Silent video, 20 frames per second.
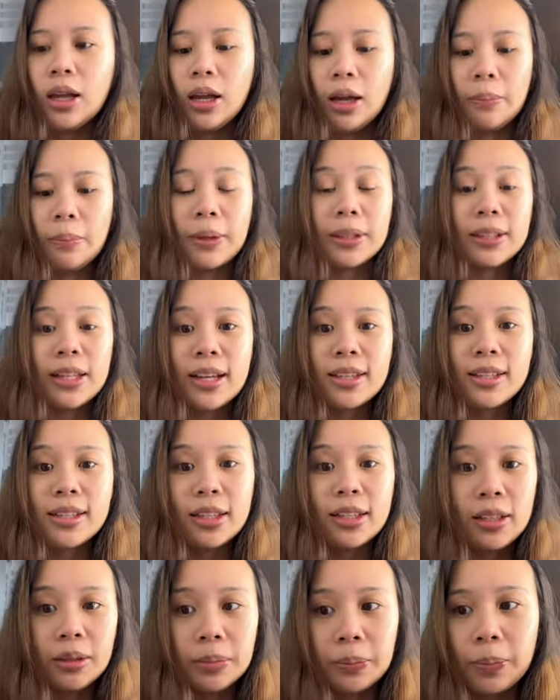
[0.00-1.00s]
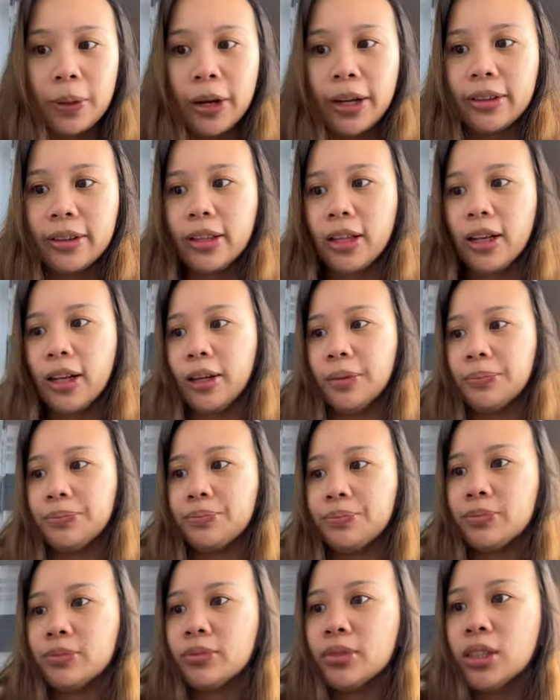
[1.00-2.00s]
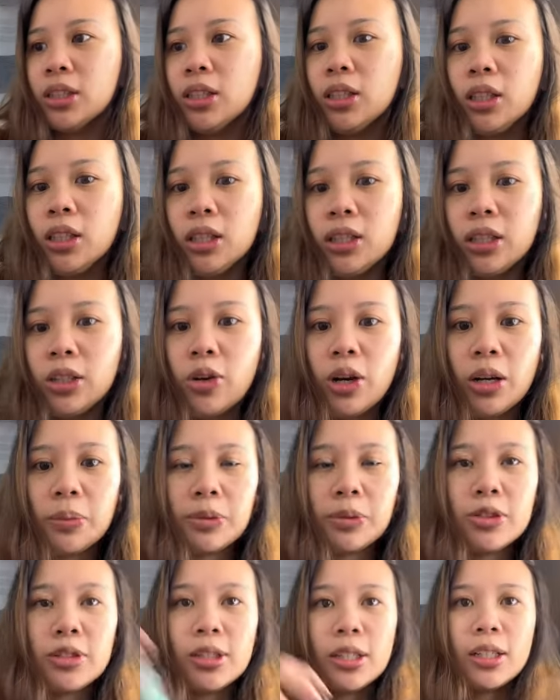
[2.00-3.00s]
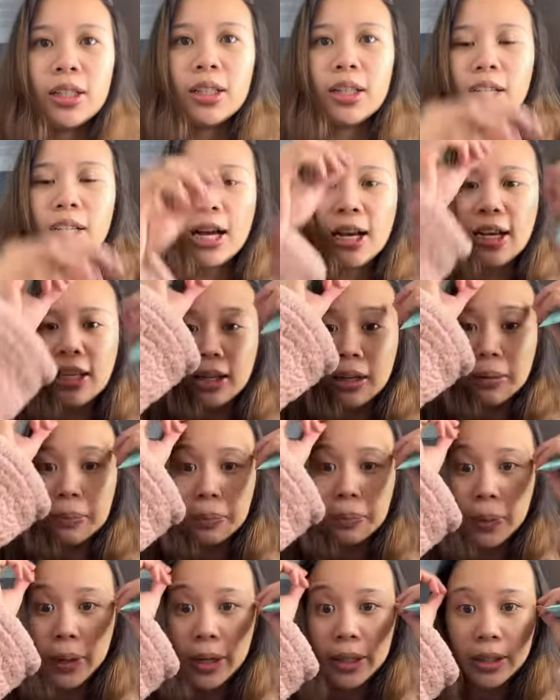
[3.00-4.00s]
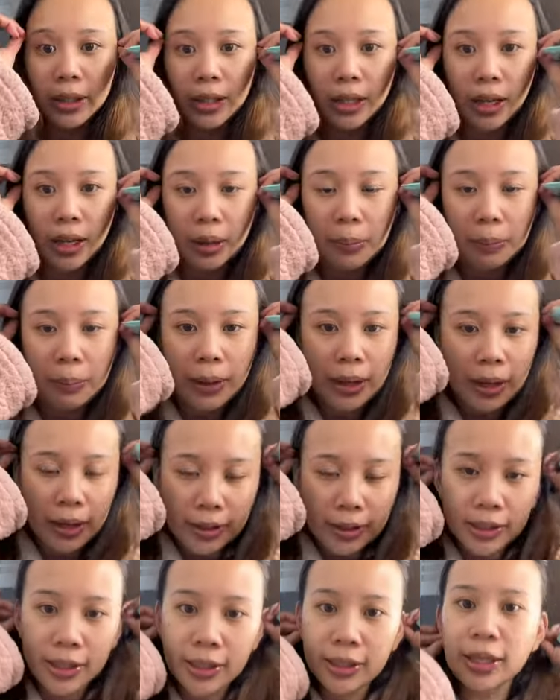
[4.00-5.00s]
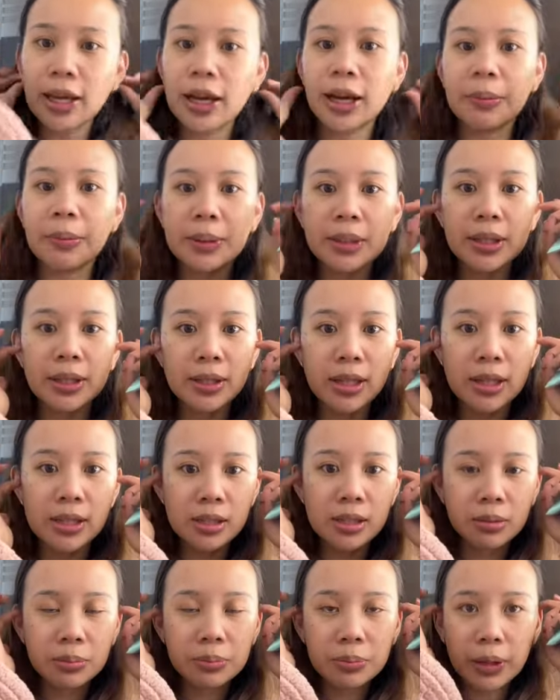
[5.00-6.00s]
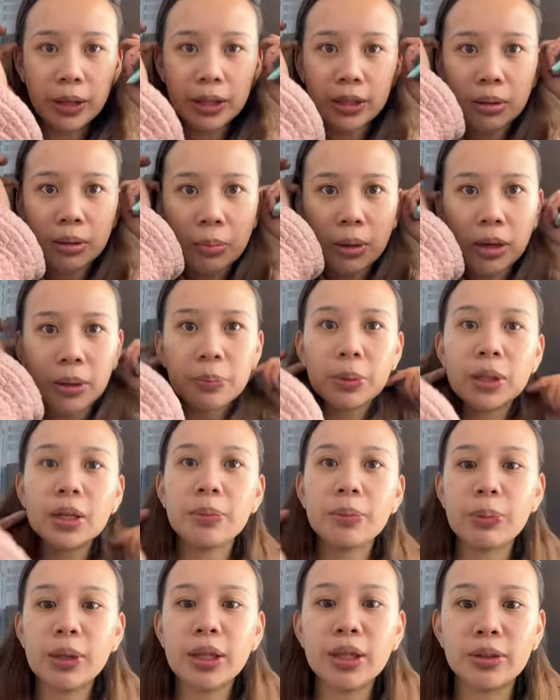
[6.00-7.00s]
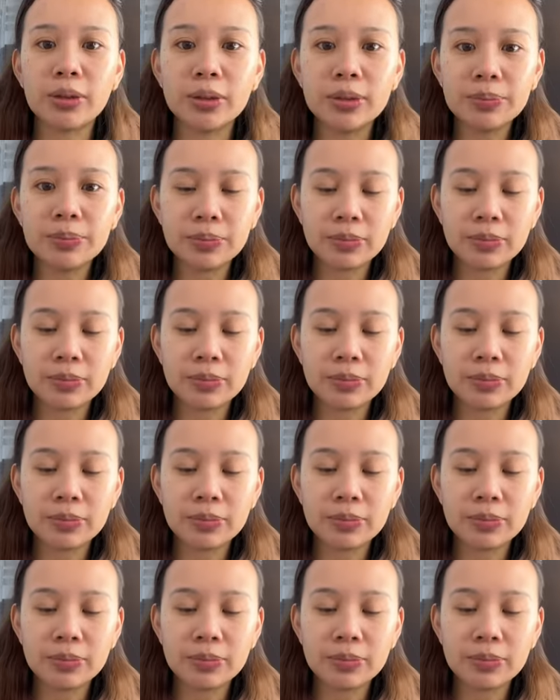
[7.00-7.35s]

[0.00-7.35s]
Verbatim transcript: Mataas din ang pride nila. Hindi ko alam kung saan nanggagaling ang pride nila, but yeah, matataas ang pride ng mga Pilipino.